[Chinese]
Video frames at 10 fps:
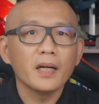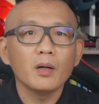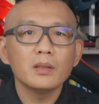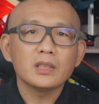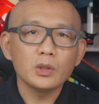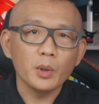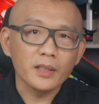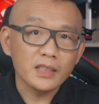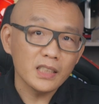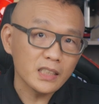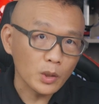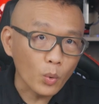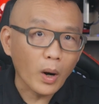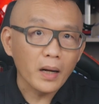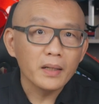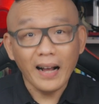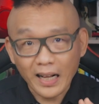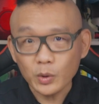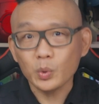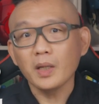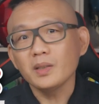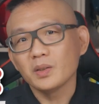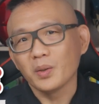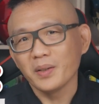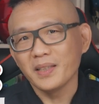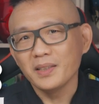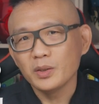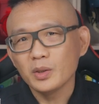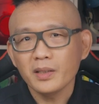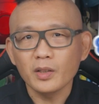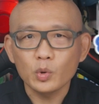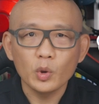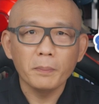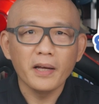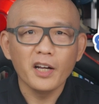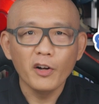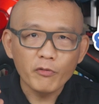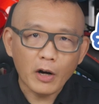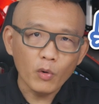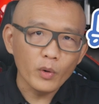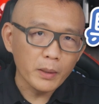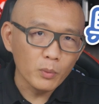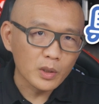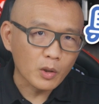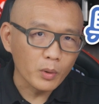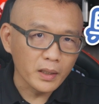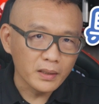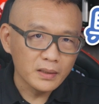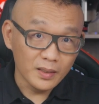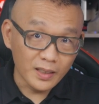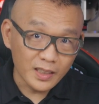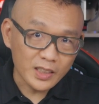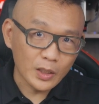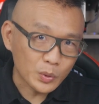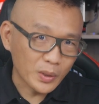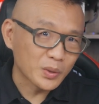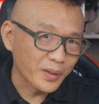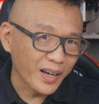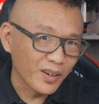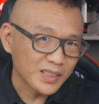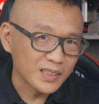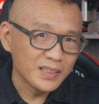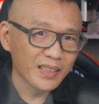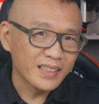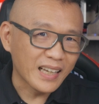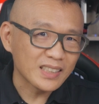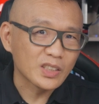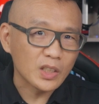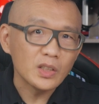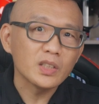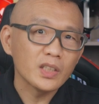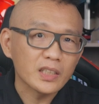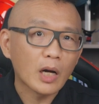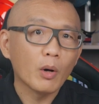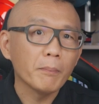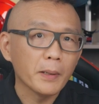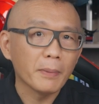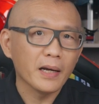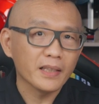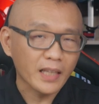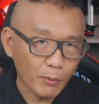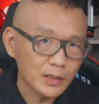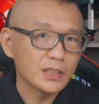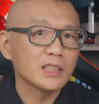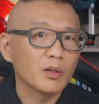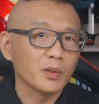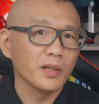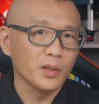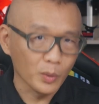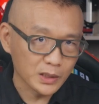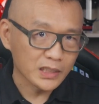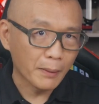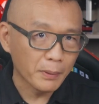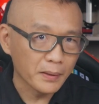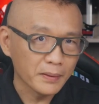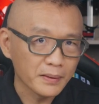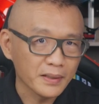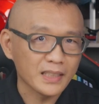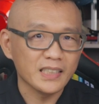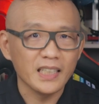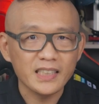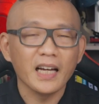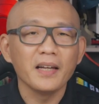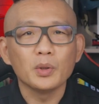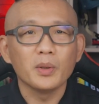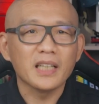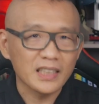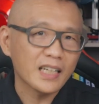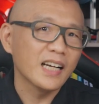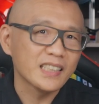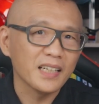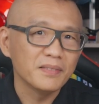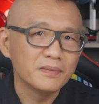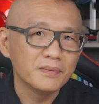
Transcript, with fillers: 然后资源的机型广、安装容易，更具备了防护荧幕的功能。而且最重要的是，它是真正的台湾品牌、台湾制造的优质产品。那接下来就为大家开箱。